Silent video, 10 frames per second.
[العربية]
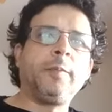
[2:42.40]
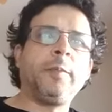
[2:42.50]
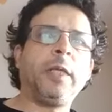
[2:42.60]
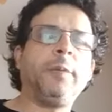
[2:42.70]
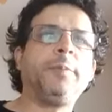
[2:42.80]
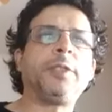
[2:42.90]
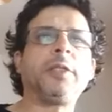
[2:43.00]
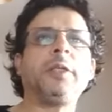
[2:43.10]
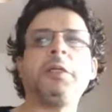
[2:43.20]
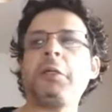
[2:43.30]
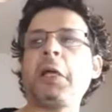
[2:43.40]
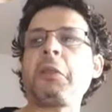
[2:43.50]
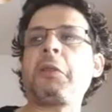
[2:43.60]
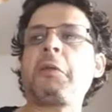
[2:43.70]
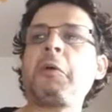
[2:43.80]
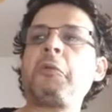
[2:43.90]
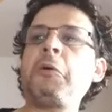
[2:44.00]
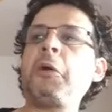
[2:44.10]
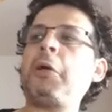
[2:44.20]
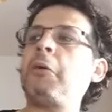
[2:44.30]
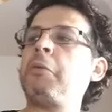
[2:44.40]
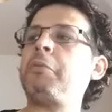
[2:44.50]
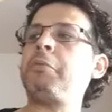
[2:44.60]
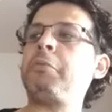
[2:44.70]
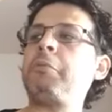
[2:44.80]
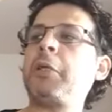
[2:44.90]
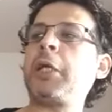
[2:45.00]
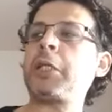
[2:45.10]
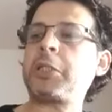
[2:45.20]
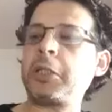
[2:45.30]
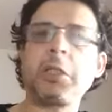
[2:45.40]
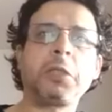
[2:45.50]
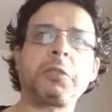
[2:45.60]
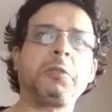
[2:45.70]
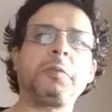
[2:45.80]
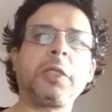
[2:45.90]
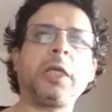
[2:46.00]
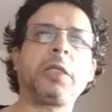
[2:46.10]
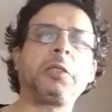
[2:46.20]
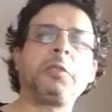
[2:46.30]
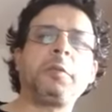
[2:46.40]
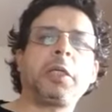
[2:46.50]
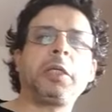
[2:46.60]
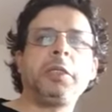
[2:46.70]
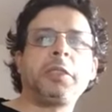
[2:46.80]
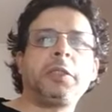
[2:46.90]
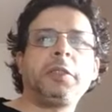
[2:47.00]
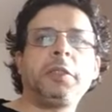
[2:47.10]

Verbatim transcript: ما نحبش آه، نحضر موضوع ما نعرفش انا شنو باش نحكي شنو ما نحكيش